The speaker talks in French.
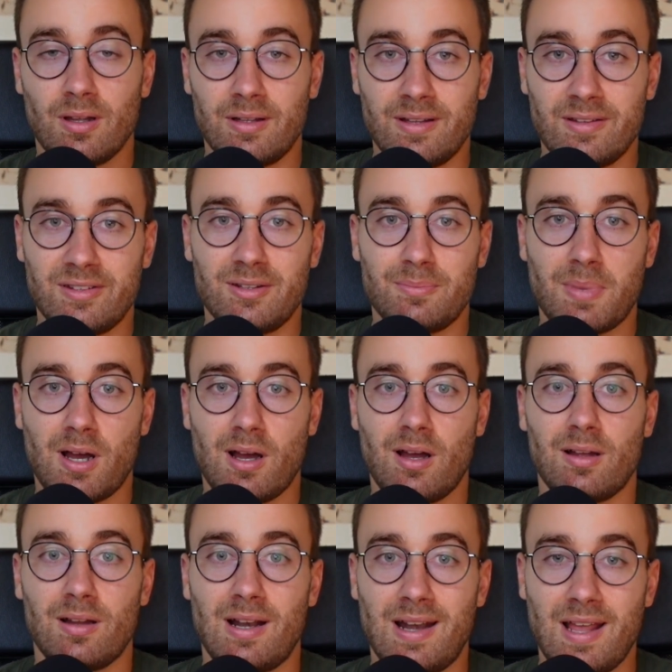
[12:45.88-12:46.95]
n'hésite
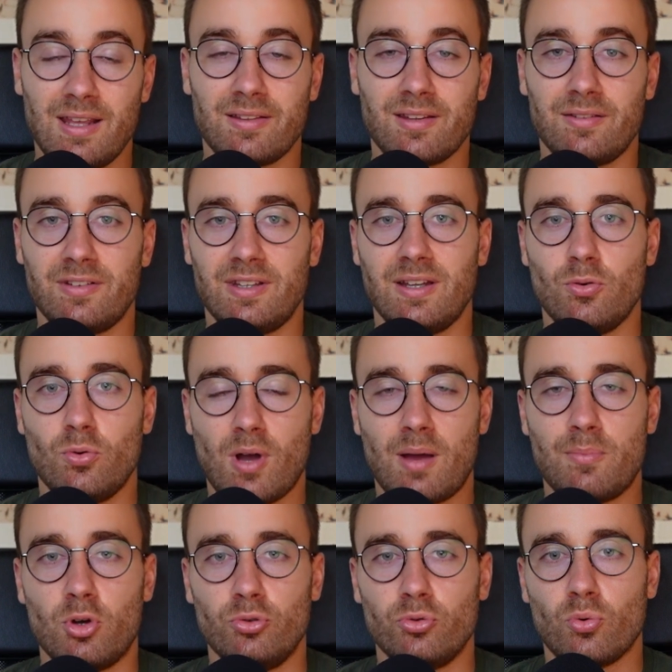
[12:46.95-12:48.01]
pas, like cette vidéo,
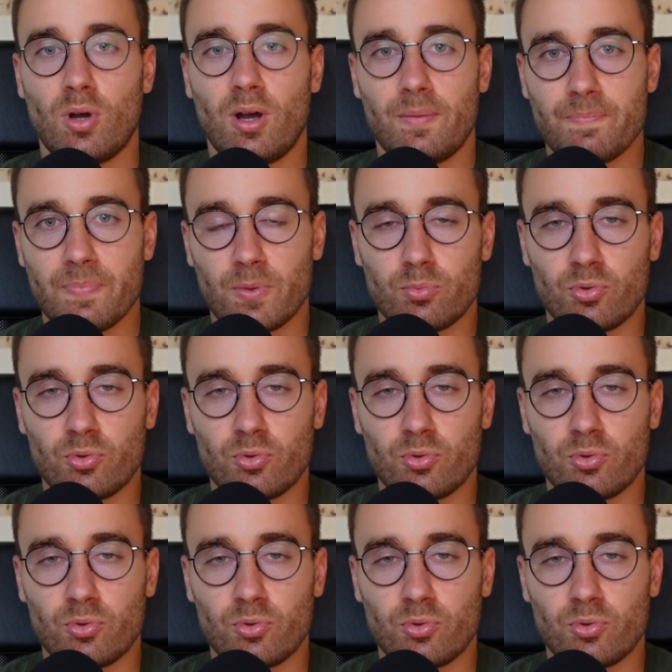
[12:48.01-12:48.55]
abonne-toi,